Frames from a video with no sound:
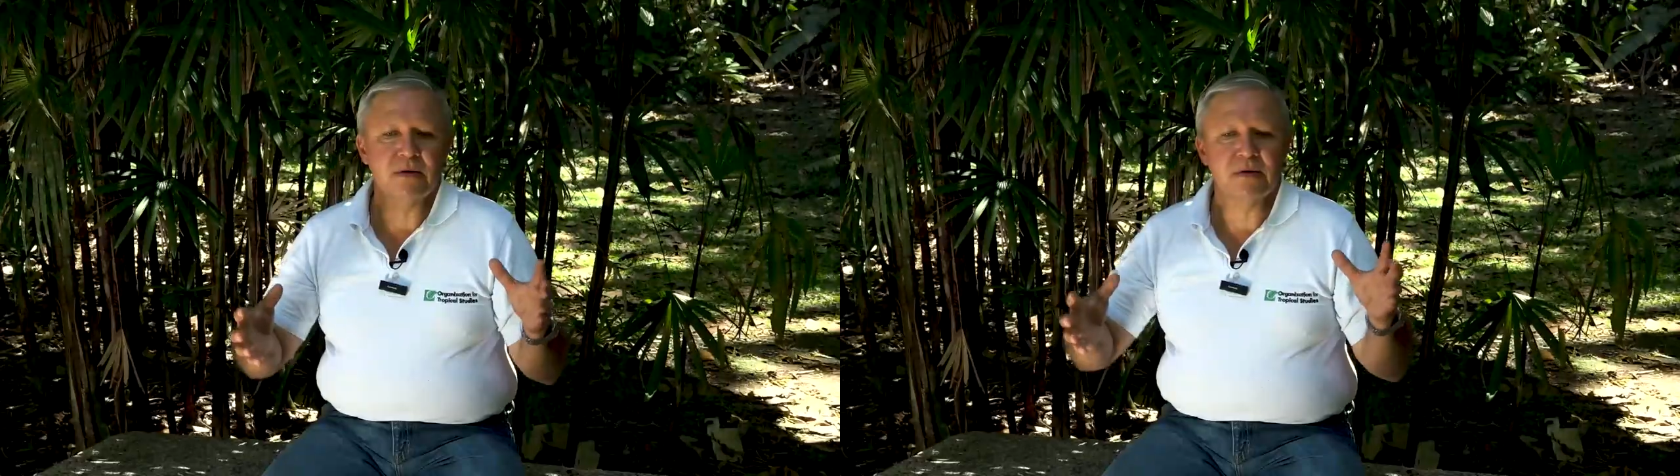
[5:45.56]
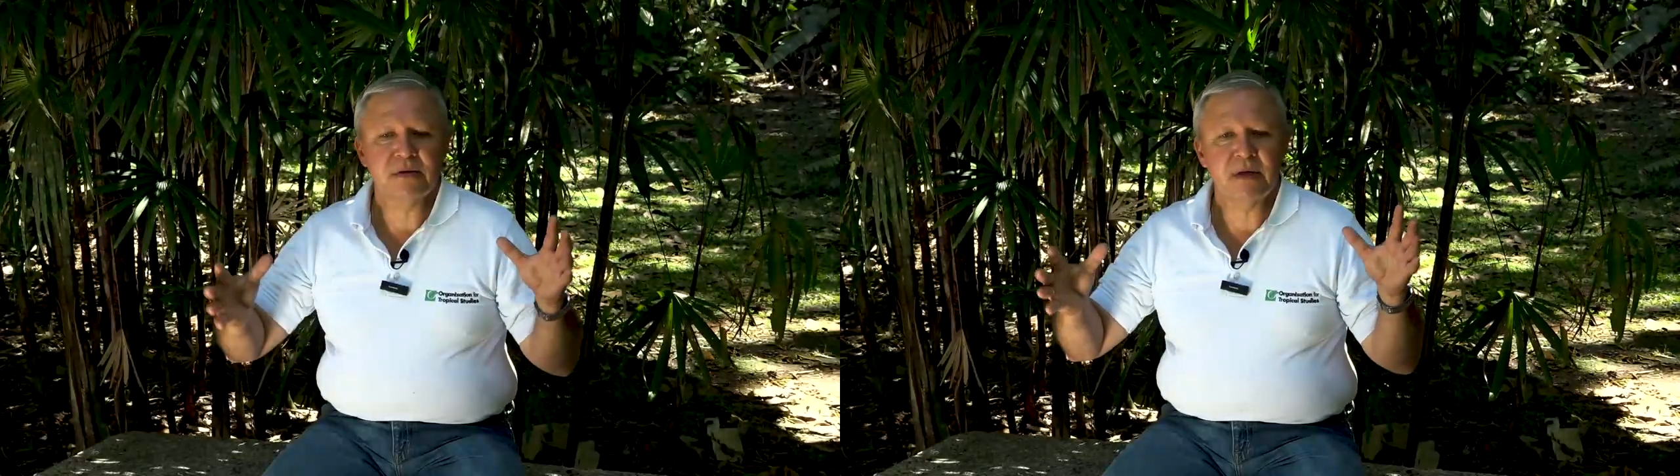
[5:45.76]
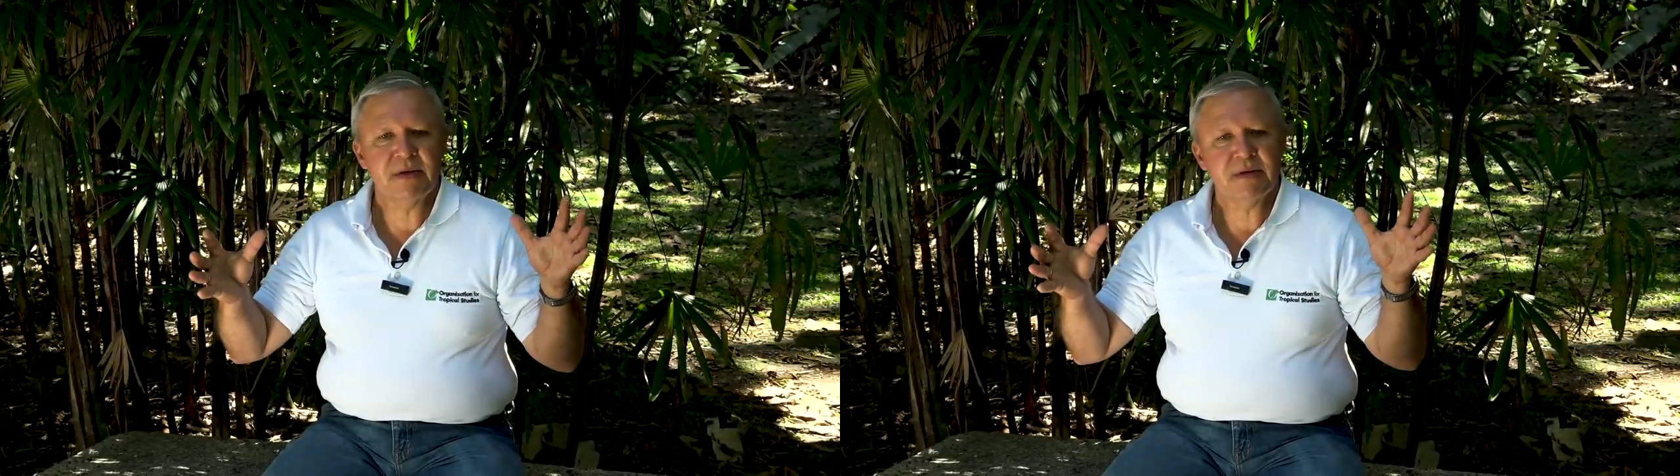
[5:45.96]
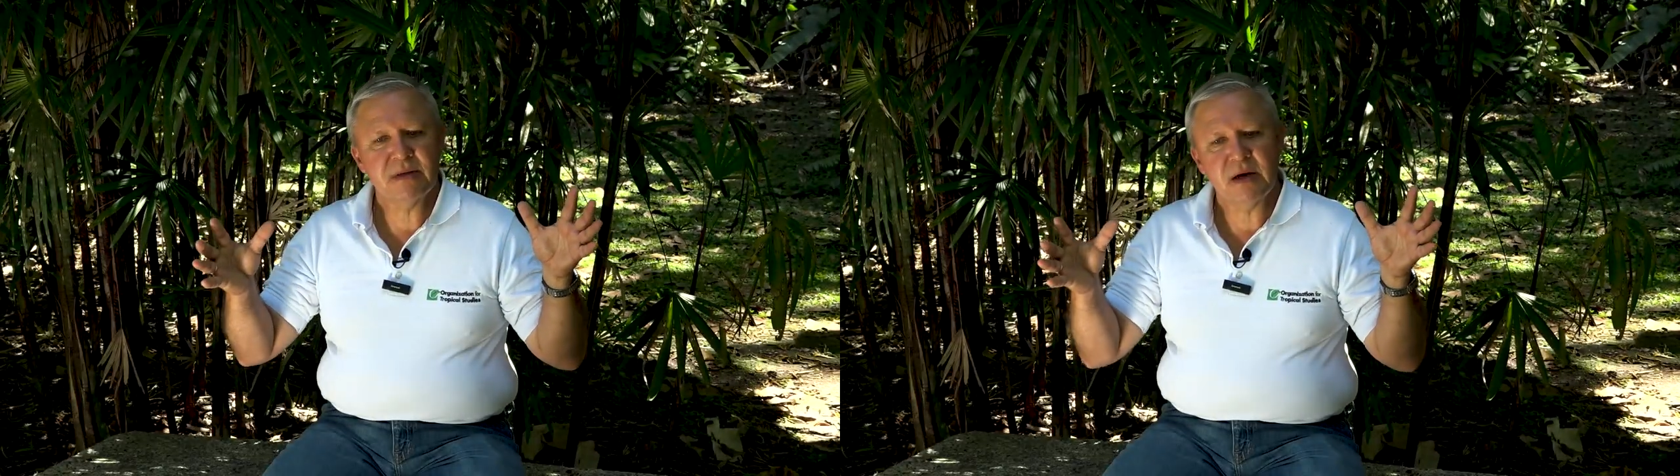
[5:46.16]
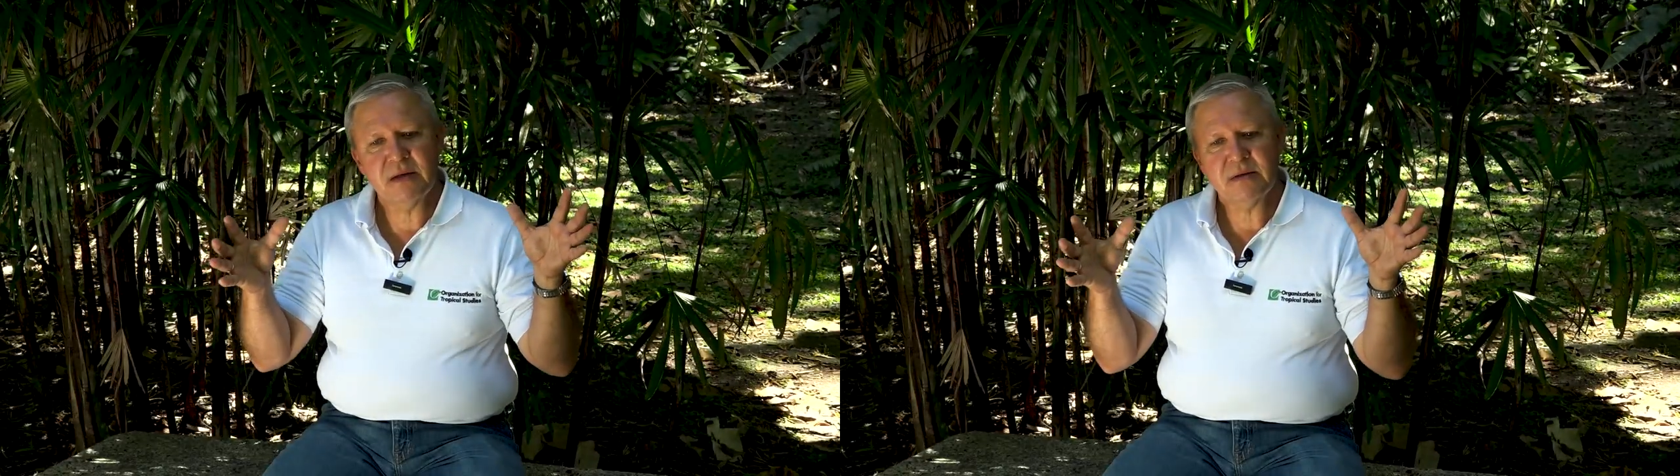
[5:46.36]
ecosistemas
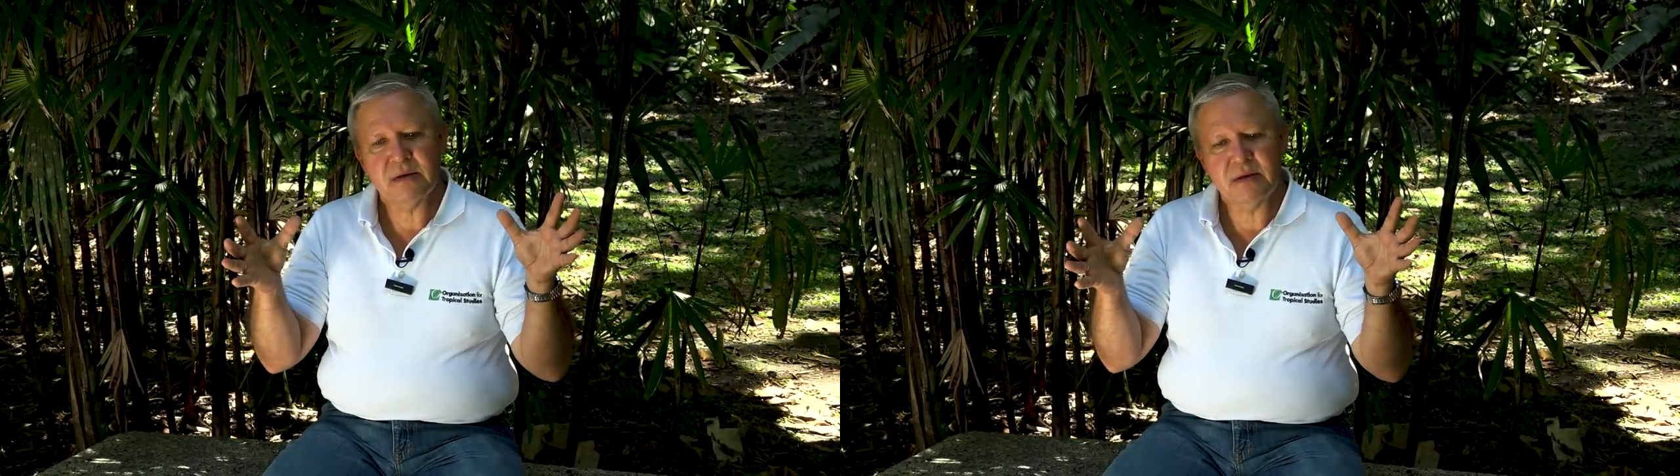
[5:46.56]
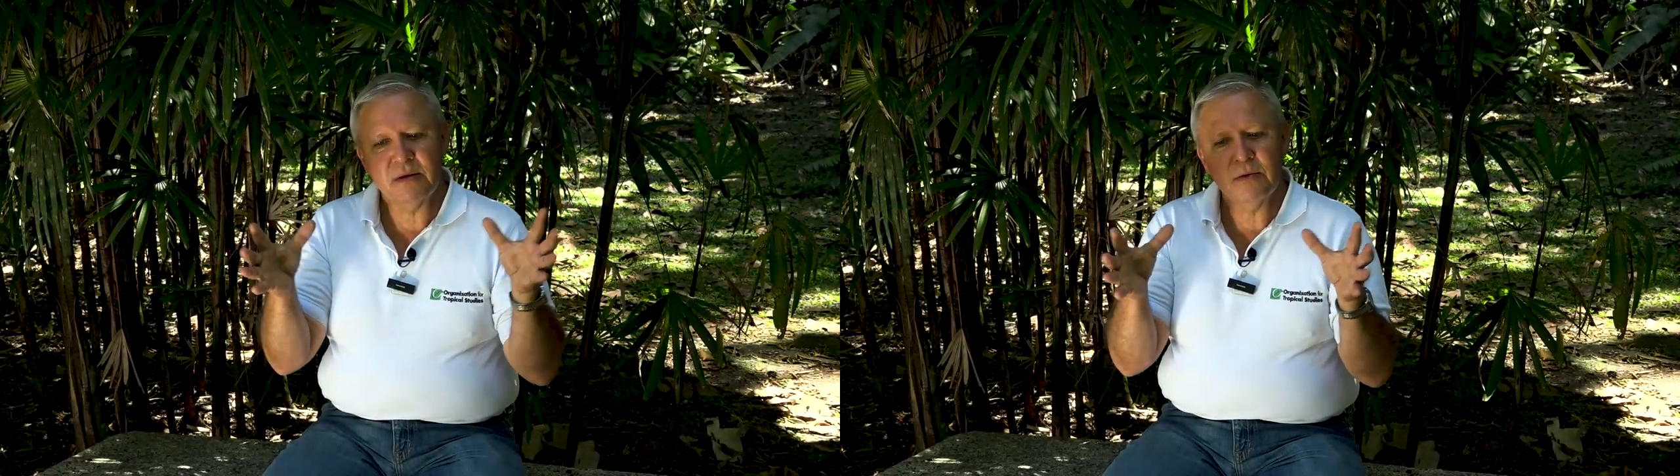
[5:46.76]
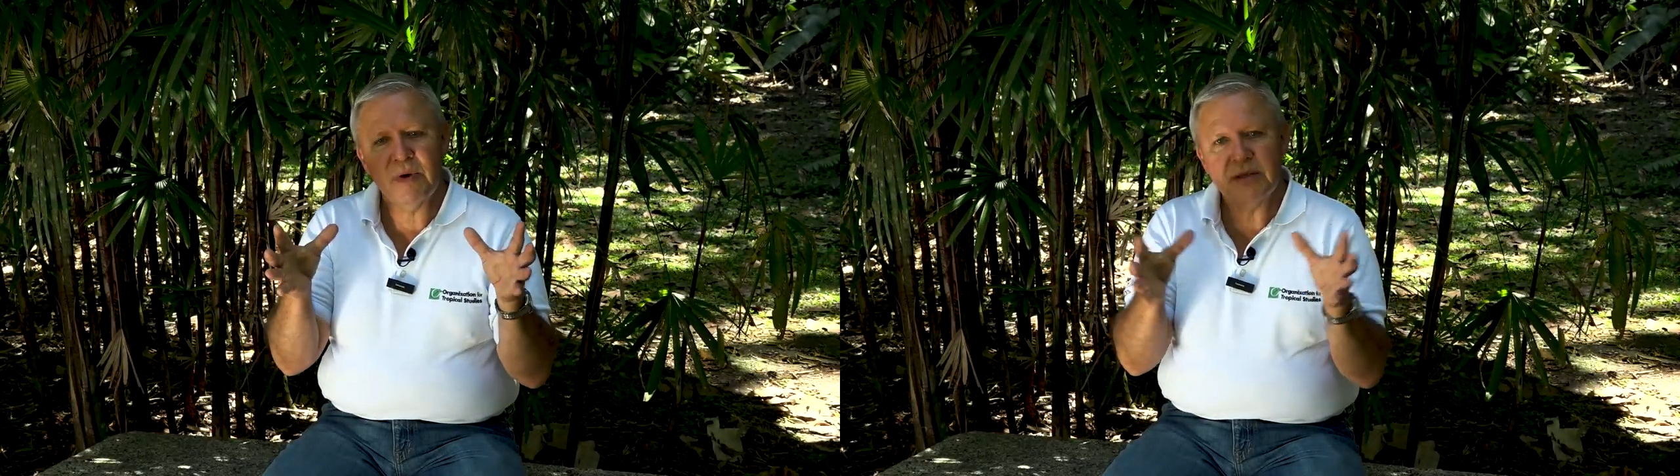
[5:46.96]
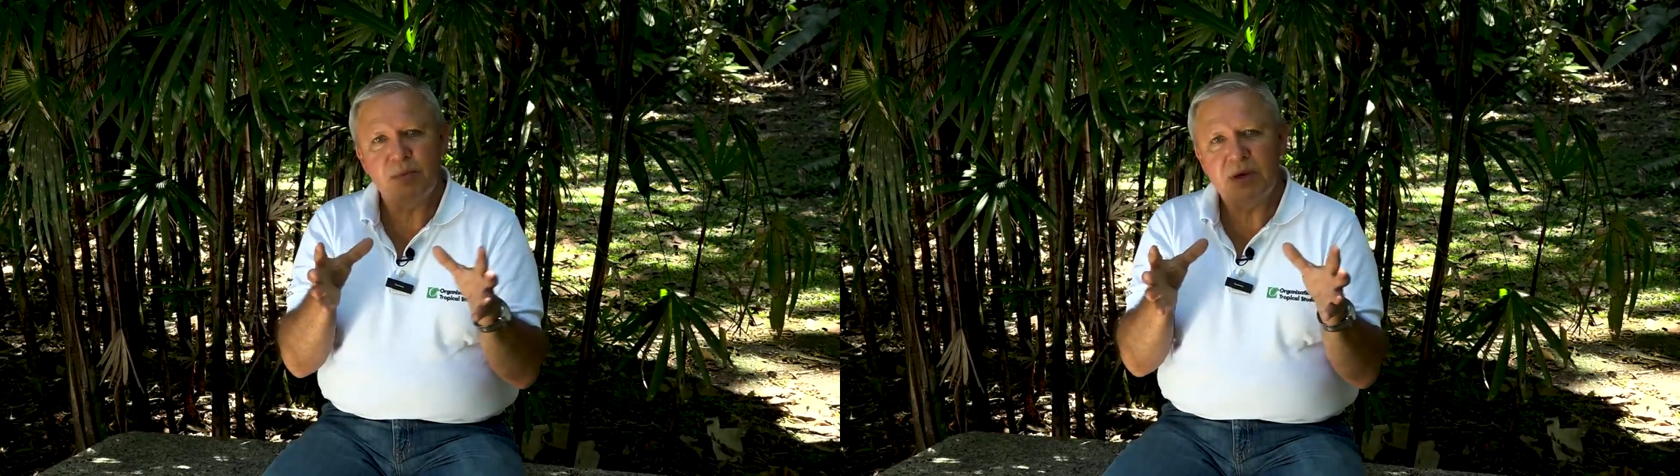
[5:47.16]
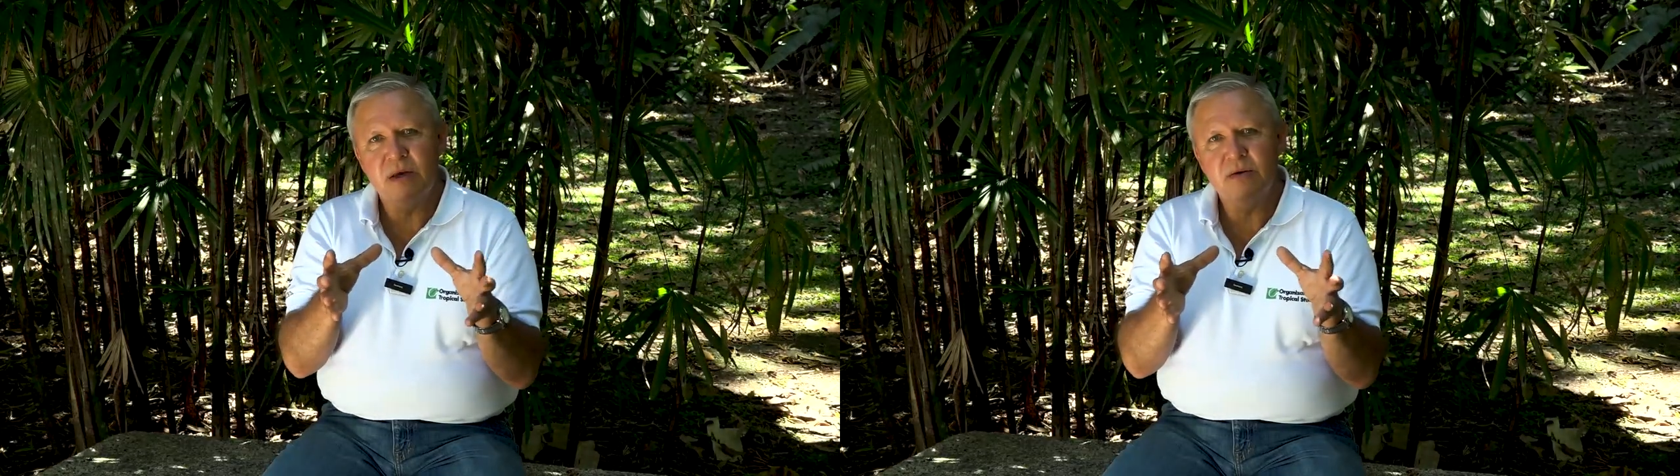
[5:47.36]
están haciendo más
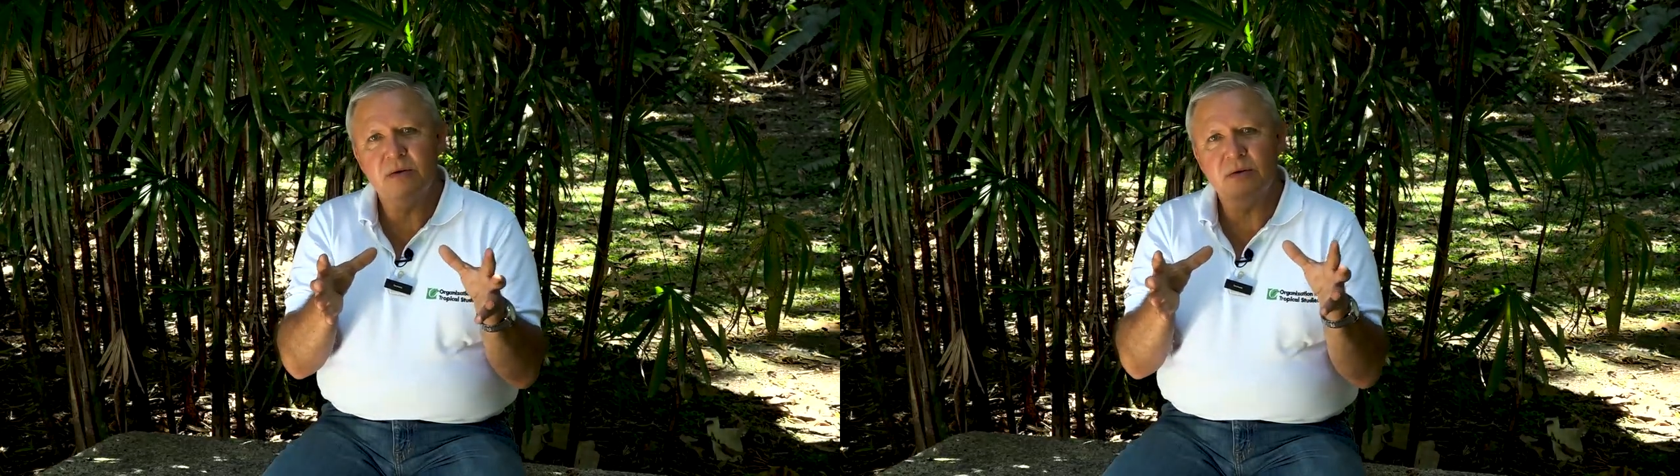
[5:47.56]
pequeños,